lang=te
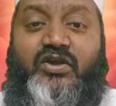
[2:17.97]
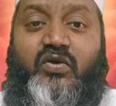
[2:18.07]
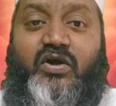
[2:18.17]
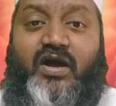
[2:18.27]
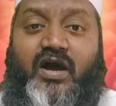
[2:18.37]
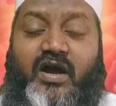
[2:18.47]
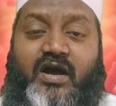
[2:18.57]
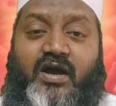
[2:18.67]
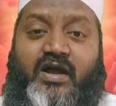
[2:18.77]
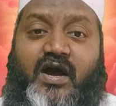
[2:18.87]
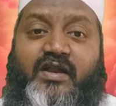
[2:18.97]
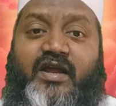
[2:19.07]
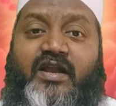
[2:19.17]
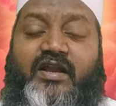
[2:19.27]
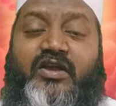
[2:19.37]
ఈ యొక్క
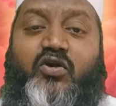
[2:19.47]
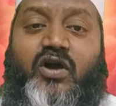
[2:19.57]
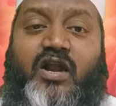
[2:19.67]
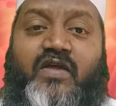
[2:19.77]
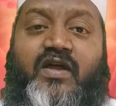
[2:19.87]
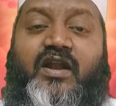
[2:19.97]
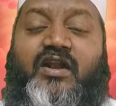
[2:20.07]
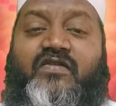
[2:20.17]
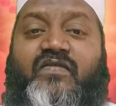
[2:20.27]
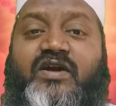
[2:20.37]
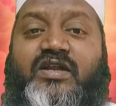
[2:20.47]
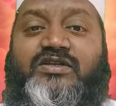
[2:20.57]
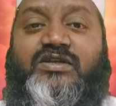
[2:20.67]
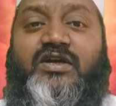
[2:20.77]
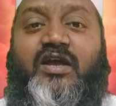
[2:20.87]
కార్యాన్ని ఈ యొక్క అన్నదానాన్ని
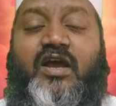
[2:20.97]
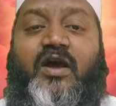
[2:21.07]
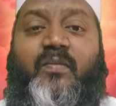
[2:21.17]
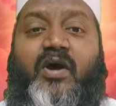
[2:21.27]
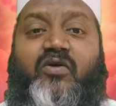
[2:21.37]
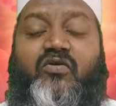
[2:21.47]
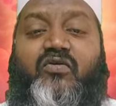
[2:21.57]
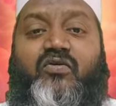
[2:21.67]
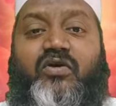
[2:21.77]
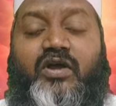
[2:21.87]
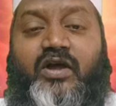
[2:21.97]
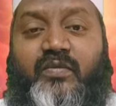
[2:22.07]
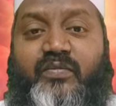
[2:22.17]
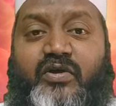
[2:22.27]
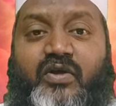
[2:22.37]
స్వీకరించి మాకు
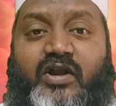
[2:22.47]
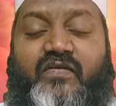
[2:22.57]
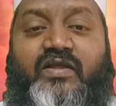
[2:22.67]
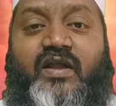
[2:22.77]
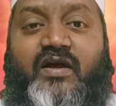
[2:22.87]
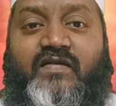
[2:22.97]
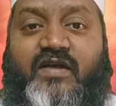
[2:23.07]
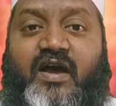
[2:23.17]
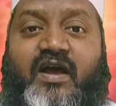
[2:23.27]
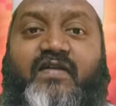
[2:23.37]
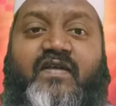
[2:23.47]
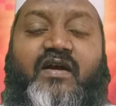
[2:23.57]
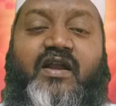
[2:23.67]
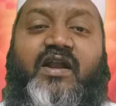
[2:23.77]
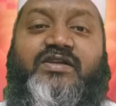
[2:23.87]
మీరు అన్ని విధాలుగా సహాయ
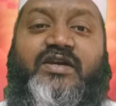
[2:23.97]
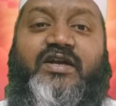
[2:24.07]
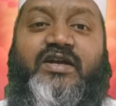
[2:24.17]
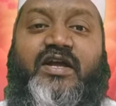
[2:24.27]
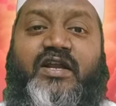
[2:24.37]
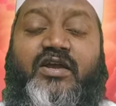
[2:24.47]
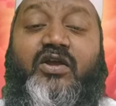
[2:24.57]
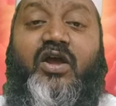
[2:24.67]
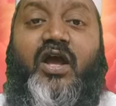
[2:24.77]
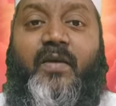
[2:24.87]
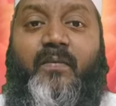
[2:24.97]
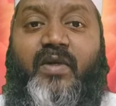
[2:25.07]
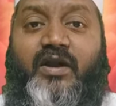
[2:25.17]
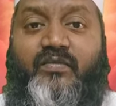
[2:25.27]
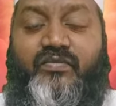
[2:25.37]
సహకారాలు చేయండి అని
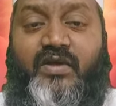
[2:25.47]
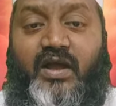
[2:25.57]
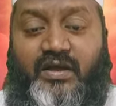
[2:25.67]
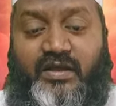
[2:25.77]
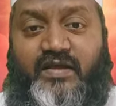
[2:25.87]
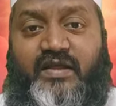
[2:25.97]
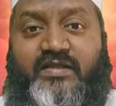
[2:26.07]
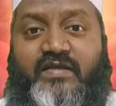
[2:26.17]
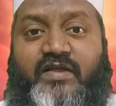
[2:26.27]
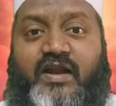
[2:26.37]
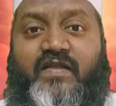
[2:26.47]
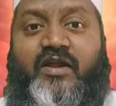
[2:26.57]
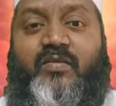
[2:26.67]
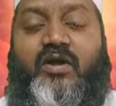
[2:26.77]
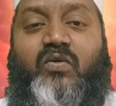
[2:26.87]
మనం ఏదైతే దాన
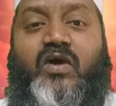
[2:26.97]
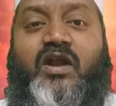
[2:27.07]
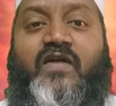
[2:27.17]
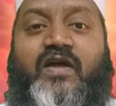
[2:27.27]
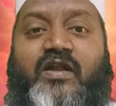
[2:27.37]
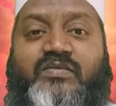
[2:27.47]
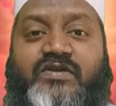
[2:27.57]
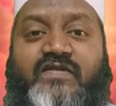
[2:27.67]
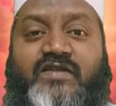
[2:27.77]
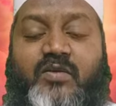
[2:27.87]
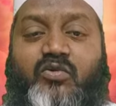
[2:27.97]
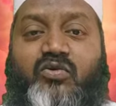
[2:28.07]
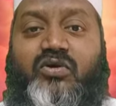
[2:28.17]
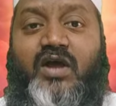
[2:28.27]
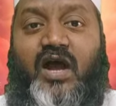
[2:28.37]
ధర్మాలు అన్నదానం చేస్తామో
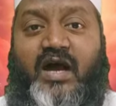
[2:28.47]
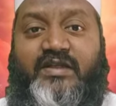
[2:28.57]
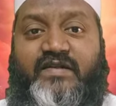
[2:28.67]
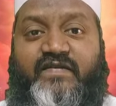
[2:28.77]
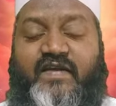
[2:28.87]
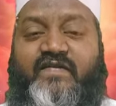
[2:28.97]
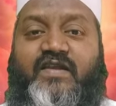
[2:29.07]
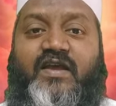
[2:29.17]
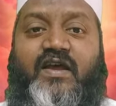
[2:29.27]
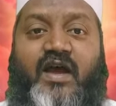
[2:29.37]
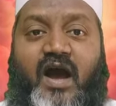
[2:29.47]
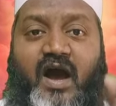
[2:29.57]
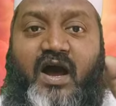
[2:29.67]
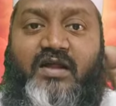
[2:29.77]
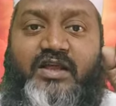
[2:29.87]
అది చేసి
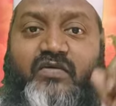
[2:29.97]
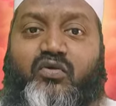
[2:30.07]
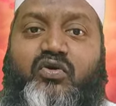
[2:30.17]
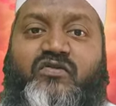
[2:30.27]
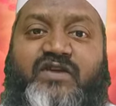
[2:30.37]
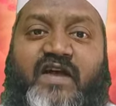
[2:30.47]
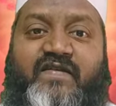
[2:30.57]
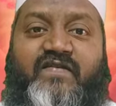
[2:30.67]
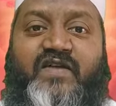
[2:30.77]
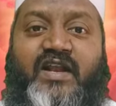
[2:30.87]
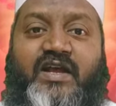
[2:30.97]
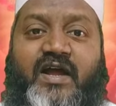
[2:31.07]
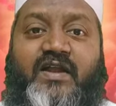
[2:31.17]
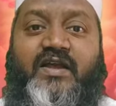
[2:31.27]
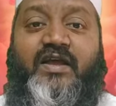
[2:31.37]
ఆ దేవుడి నుంచి ఆశించాలి
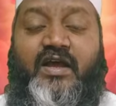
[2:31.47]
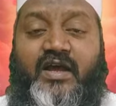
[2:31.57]
కానీ